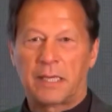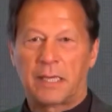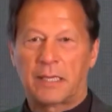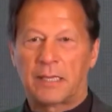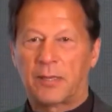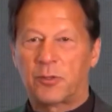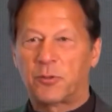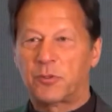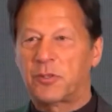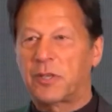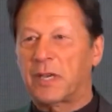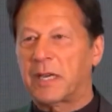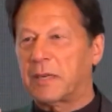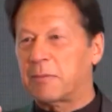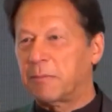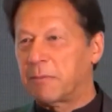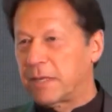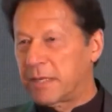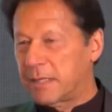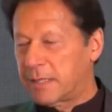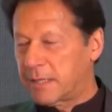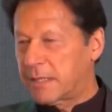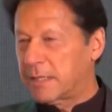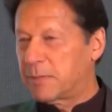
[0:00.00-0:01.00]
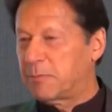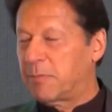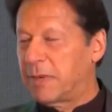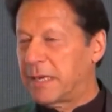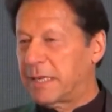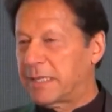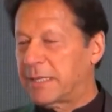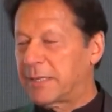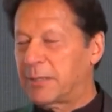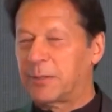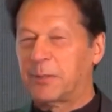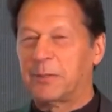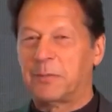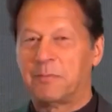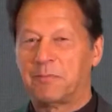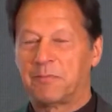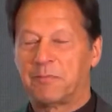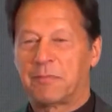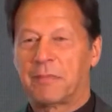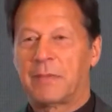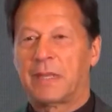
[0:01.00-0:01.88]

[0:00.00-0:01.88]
चाहता हूँ सारे मिनिस्टर्स बैठे हों